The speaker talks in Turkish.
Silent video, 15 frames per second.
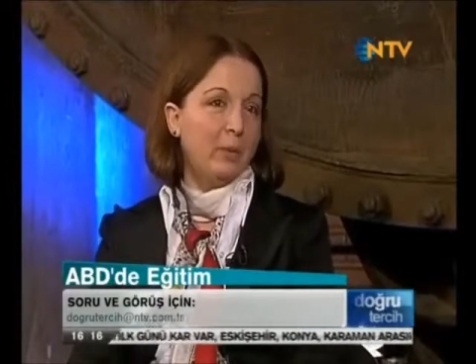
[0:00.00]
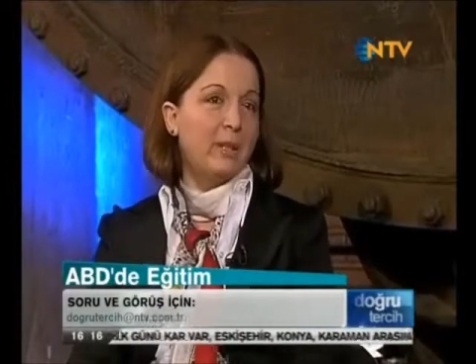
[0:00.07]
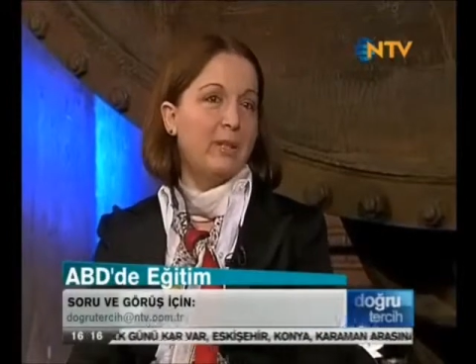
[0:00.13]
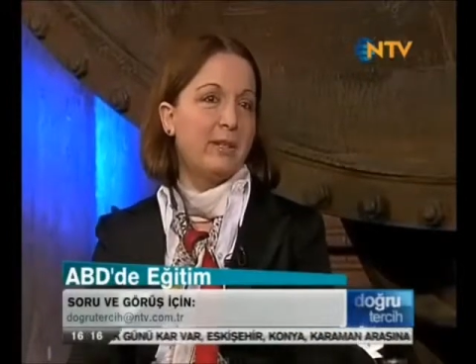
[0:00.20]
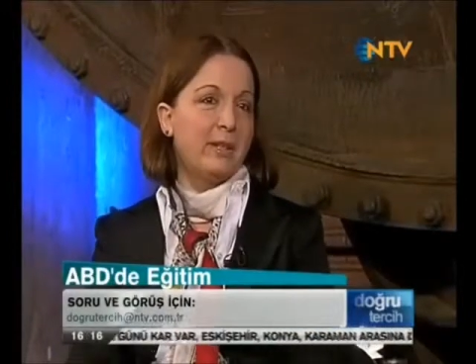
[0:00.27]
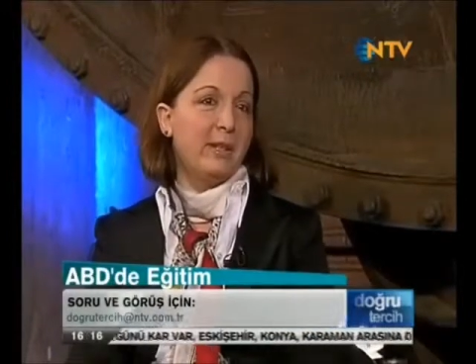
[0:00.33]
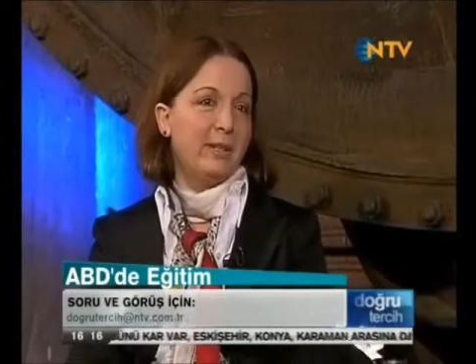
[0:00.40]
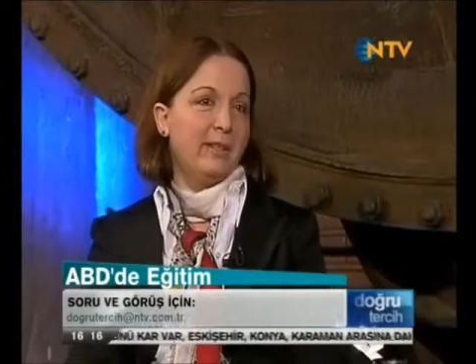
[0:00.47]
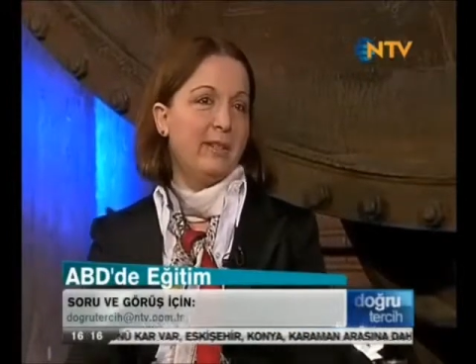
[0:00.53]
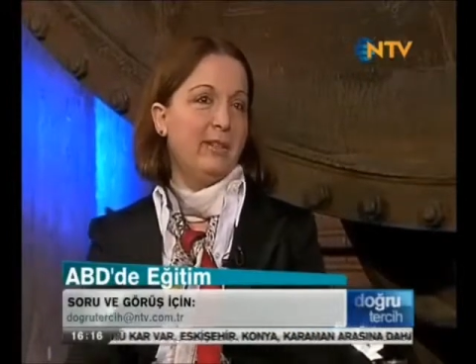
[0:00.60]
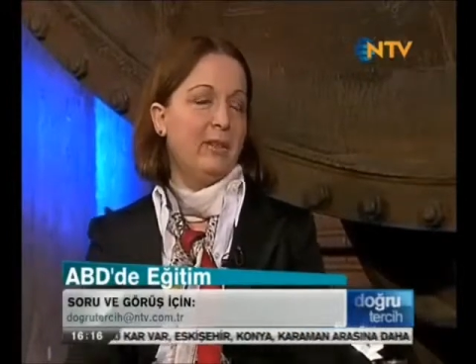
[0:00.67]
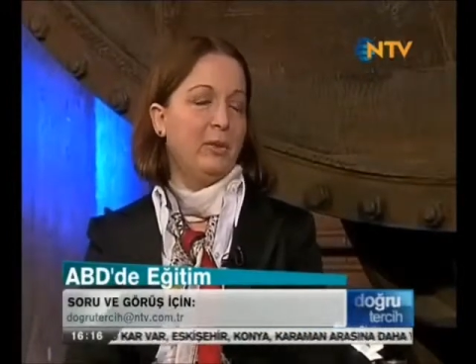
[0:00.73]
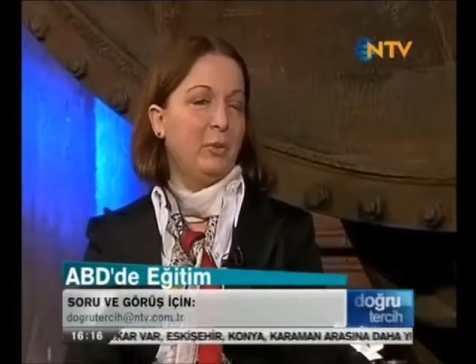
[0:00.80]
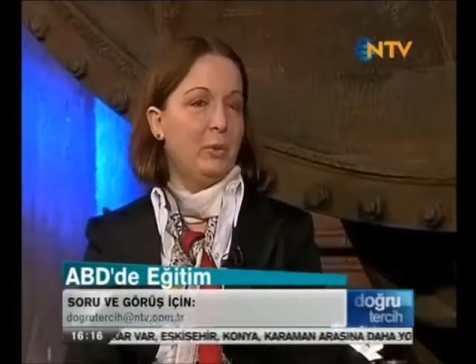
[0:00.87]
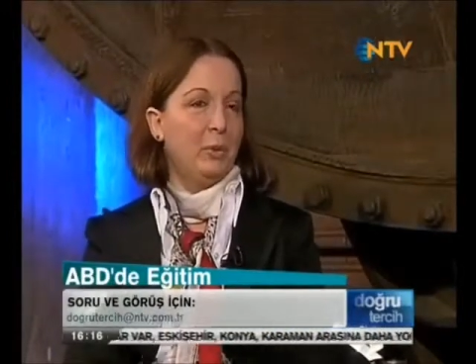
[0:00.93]
basket
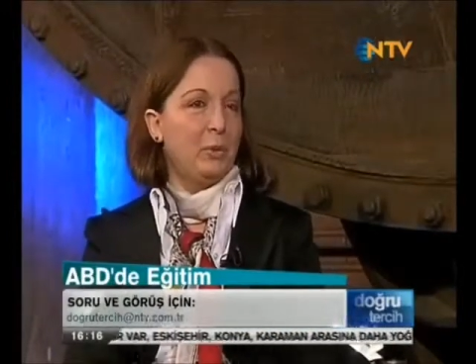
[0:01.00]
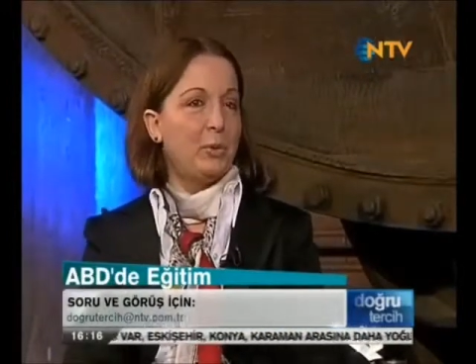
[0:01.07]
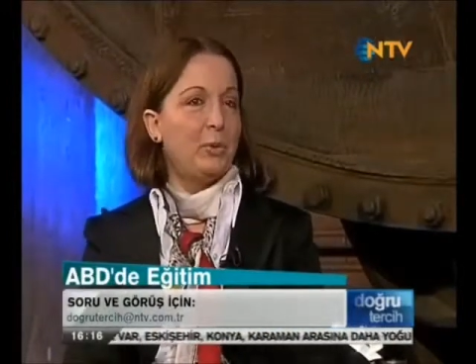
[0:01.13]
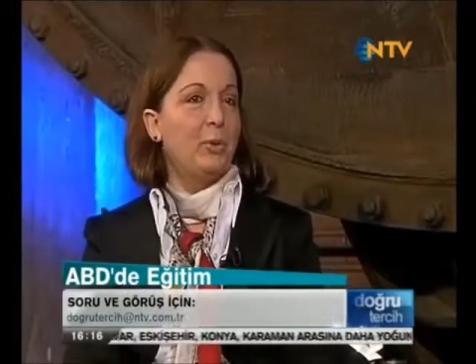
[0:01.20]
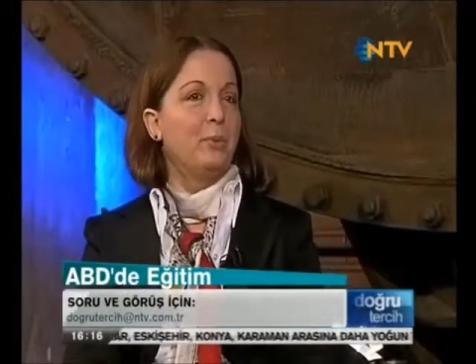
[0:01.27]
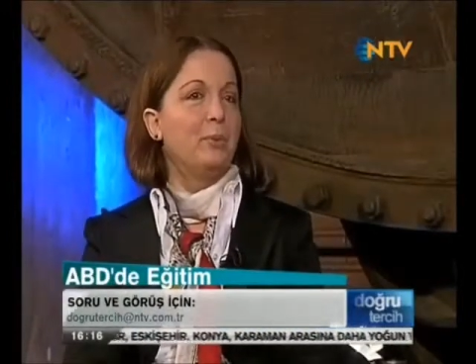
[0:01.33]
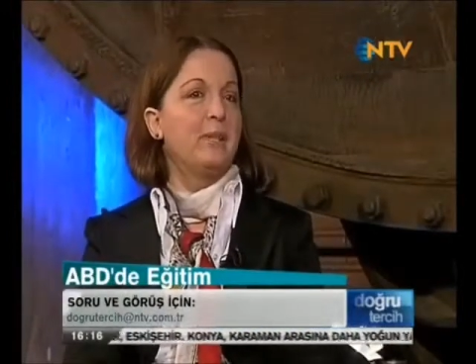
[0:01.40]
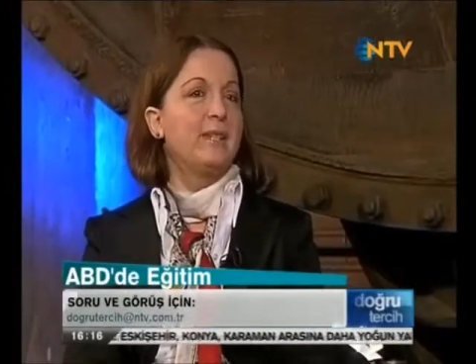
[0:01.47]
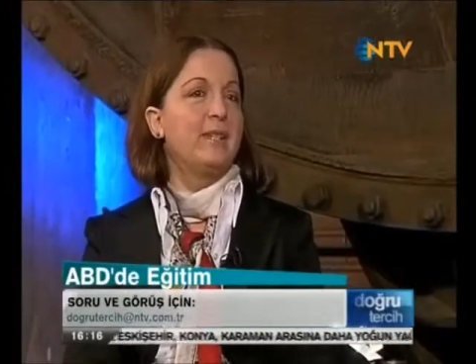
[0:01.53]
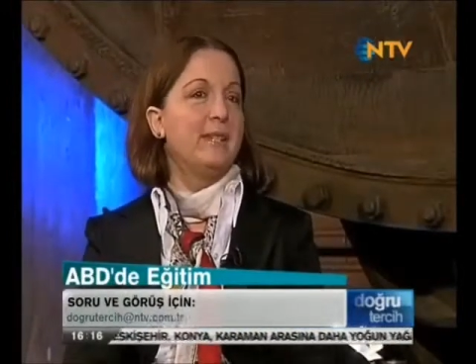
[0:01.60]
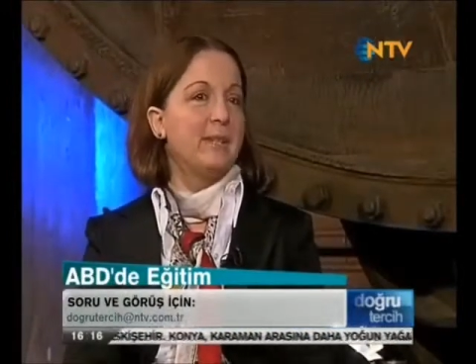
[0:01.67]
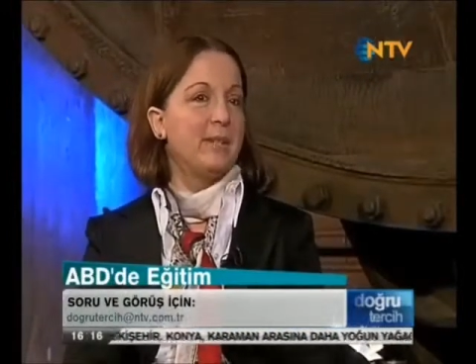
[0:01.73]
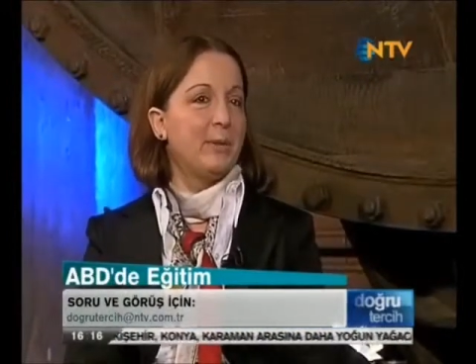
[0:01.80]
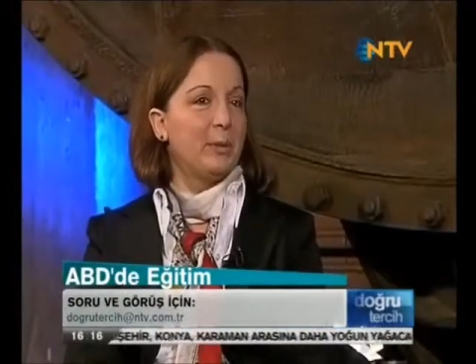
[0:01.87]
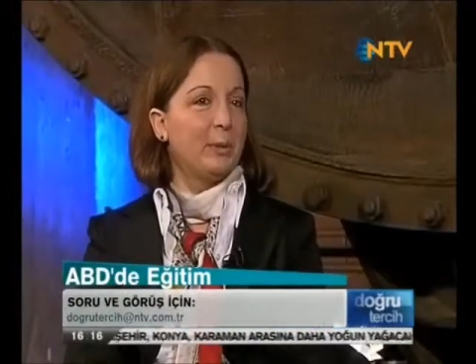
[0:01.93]
e, oyuncusu olmasını
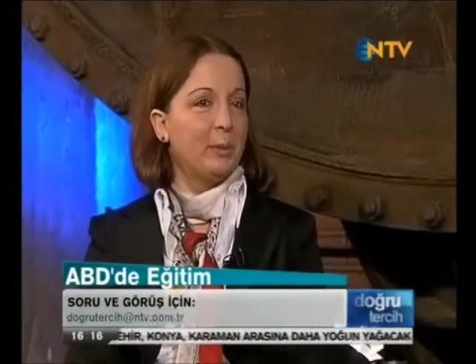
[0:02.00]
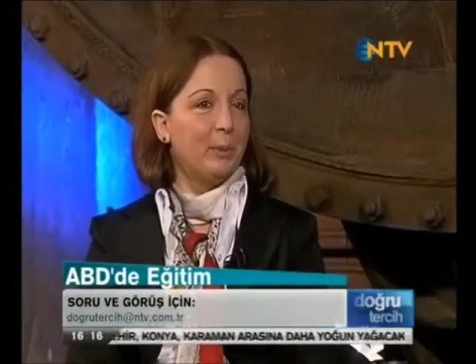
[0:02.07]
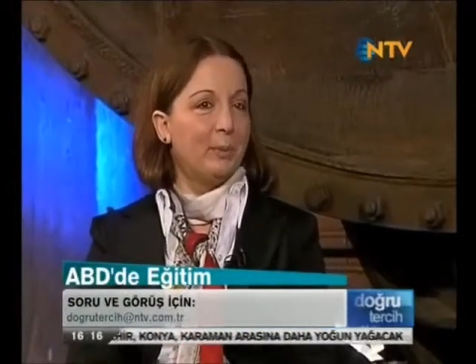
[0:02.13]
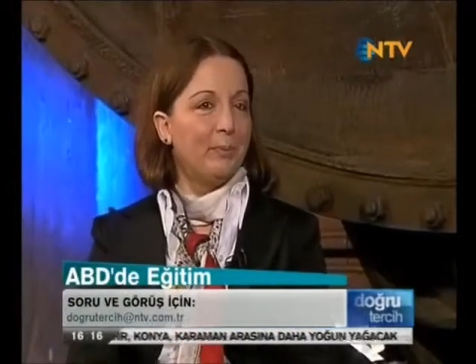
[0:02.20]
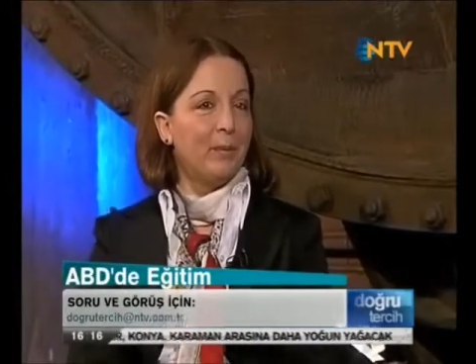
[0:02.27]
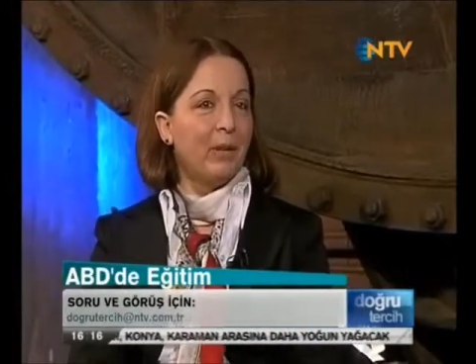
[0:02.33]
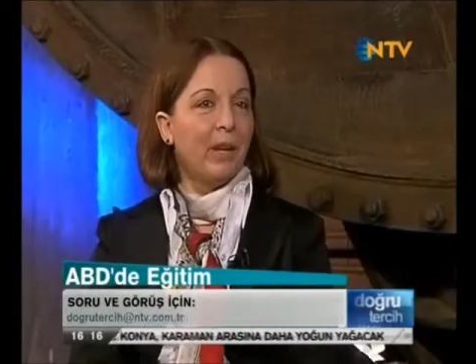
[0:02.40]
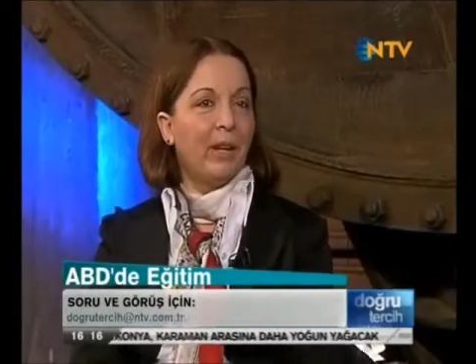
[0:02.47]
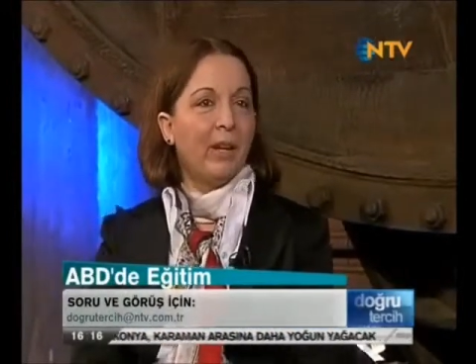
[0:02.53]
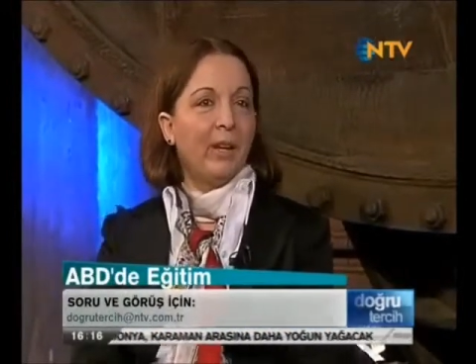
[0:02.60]
istiyordum.